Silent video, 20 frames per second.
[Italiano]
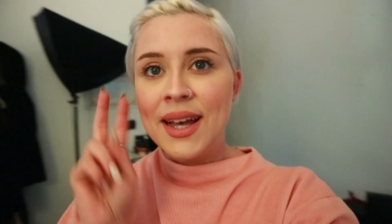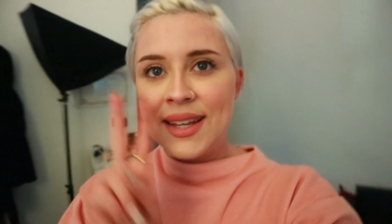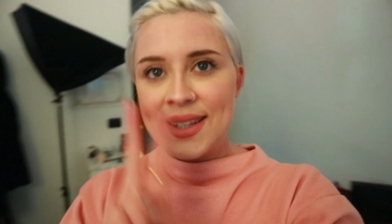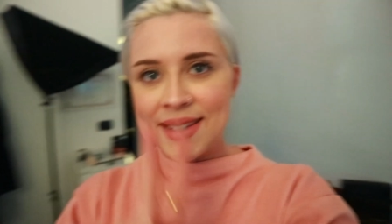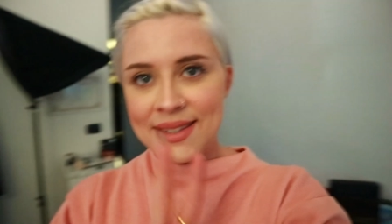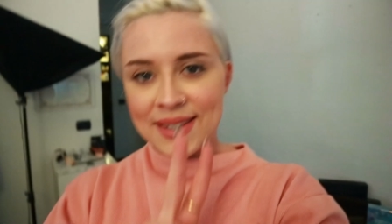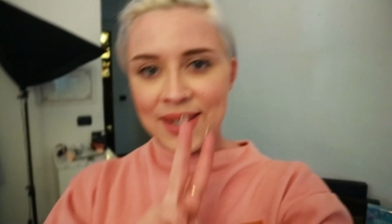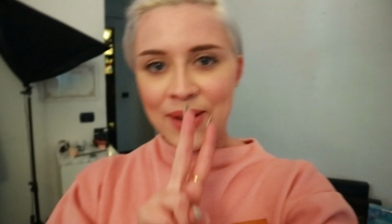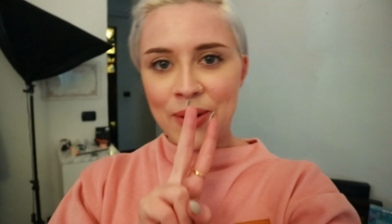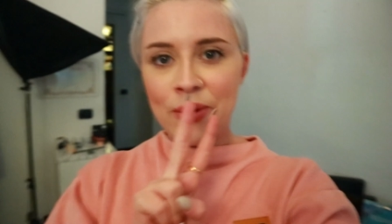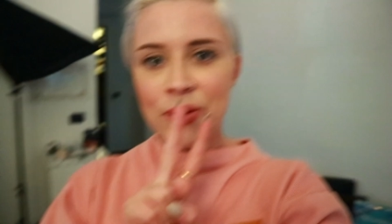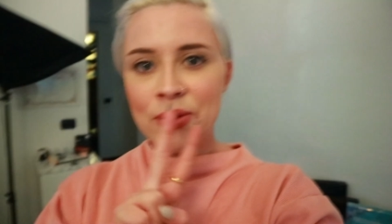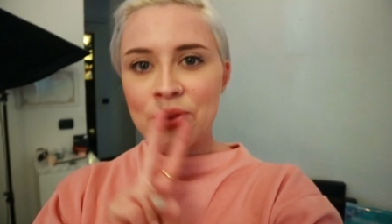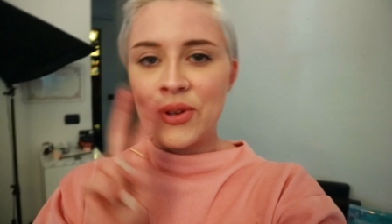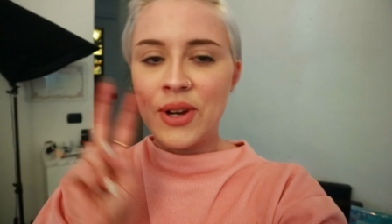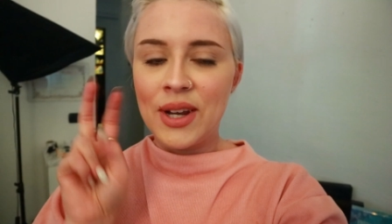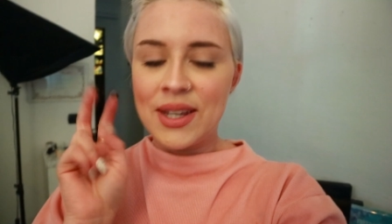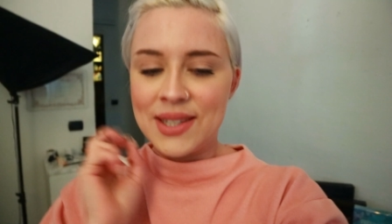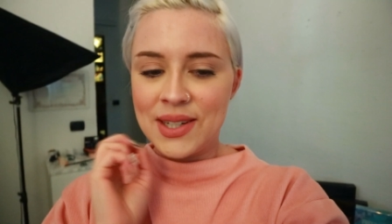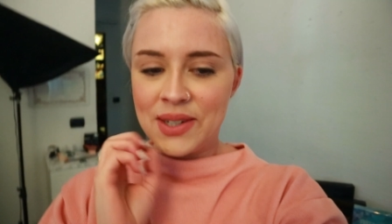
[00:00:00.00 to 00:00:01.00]

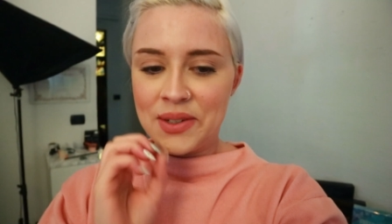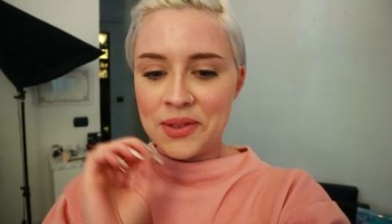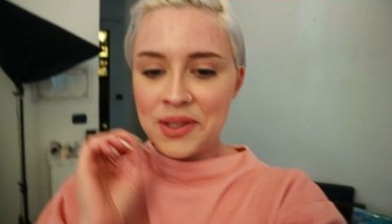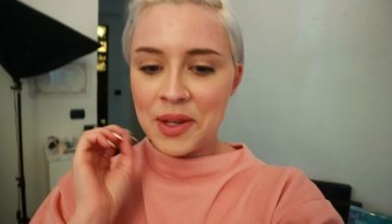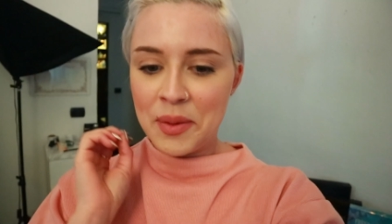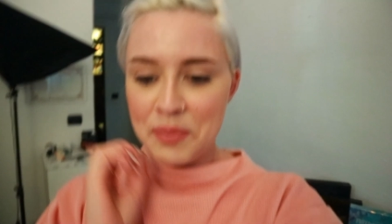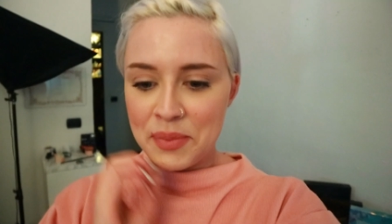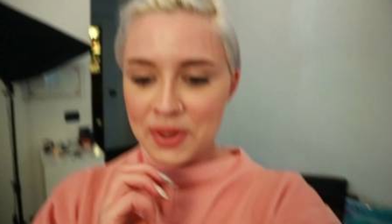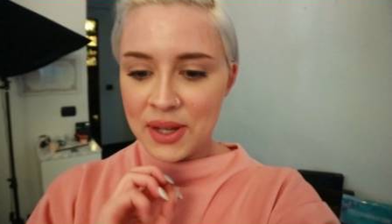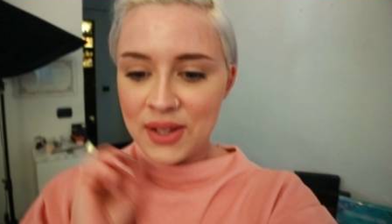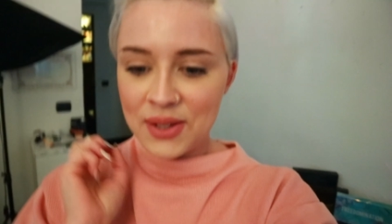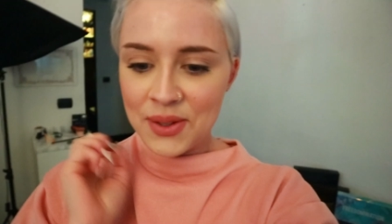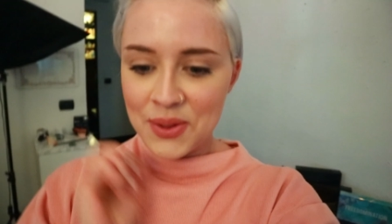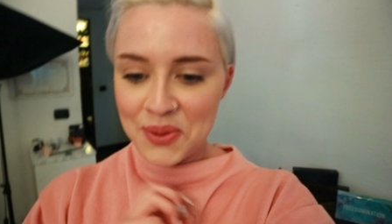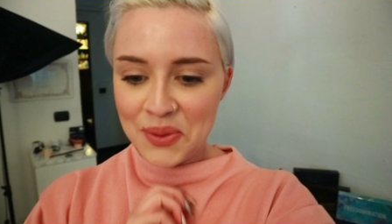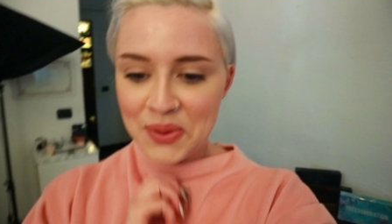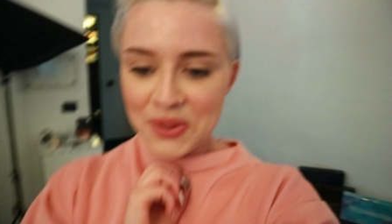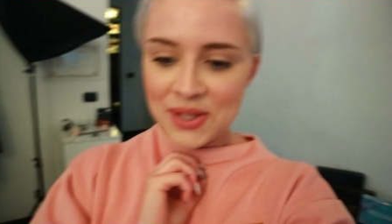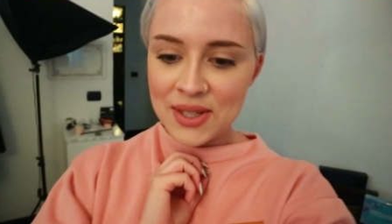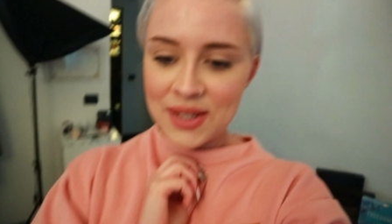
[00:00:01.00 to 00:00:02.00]
Secondo, la seconda big
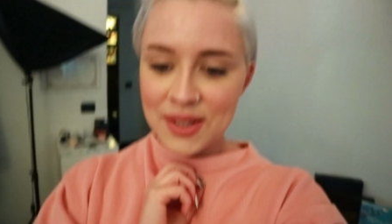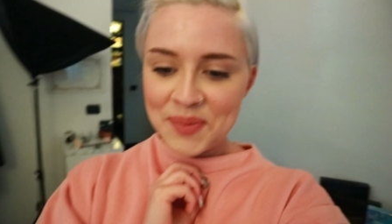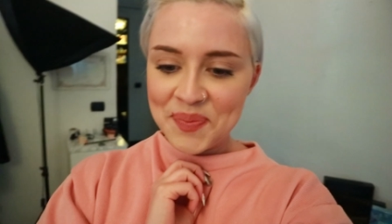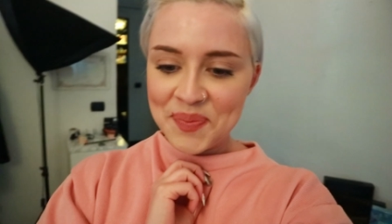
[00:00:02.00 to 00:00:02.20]
news